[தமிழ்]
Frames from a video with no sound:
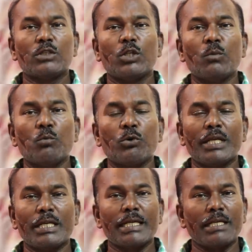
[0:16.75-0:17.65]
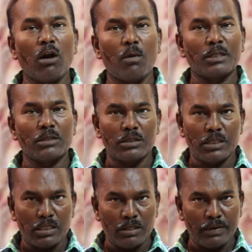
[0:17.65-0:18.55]
தெம்மூர் என்ற கிராமத்தைச்
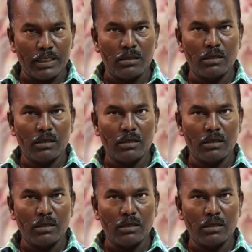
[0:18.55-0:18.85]
சேர்ந்தவன்